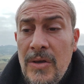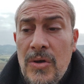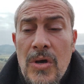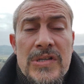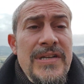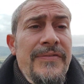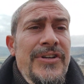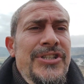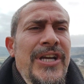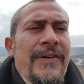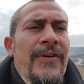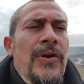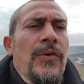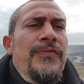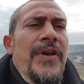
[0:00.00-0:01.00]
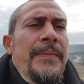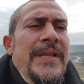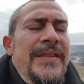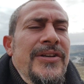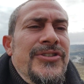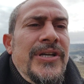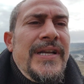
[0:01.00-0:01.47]
Cosa facevano?
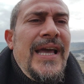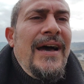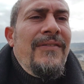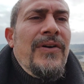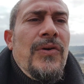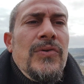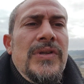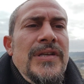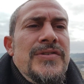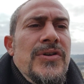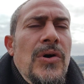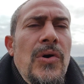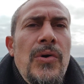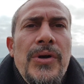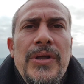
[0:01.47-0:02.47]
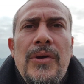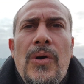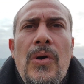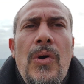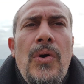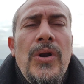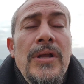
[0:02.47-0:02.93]
Ovviamente cercavano tesori,
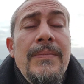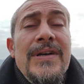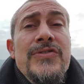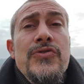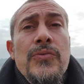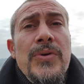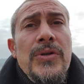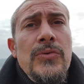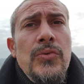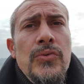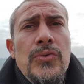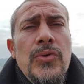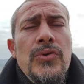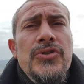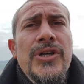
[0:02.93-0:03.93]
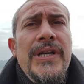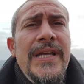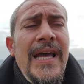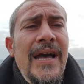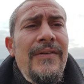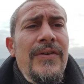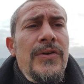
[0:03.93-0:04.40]
ori, ma soprattutto
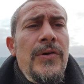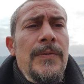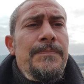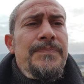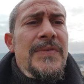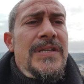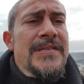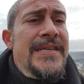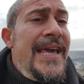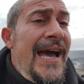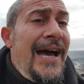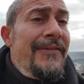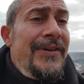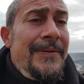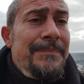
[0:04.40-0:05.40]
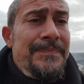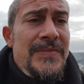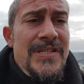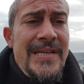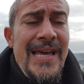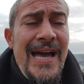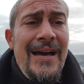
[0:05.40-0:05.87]
cercavano schiavi,
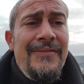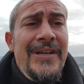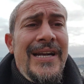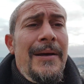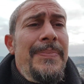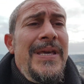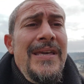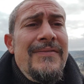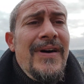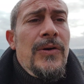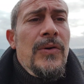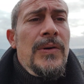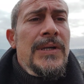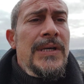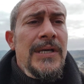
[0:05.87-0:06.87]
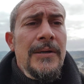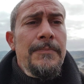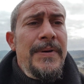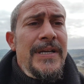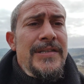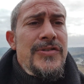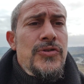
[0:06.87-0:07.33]
schiavi, rapivano
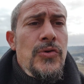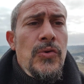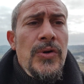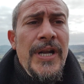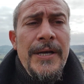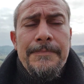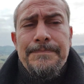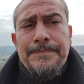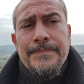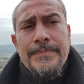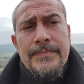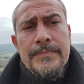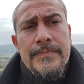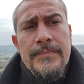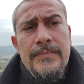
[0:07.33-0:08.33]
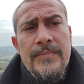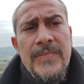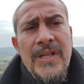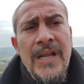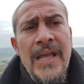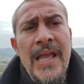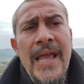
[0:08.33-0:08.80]
persone
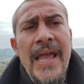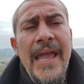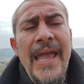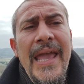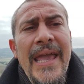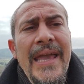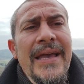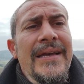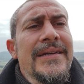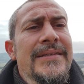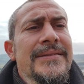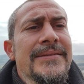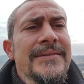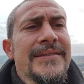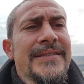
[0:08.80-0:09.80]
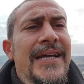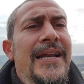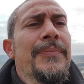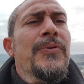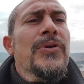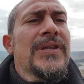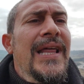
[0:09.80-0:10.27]
e se
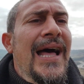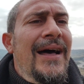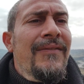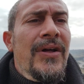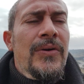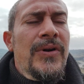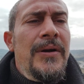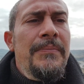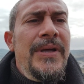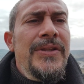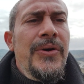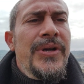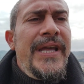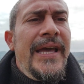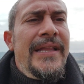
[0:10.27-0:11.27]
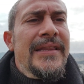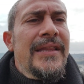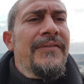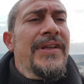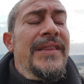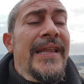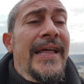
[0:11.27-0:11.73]
le portavano nel Medio
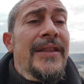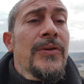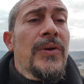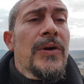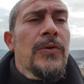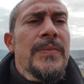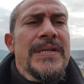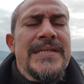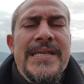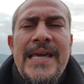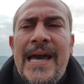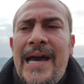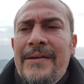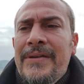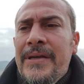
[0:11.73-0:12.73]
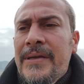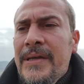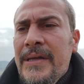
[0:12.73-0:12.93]
Oriente vendendole come schiavi.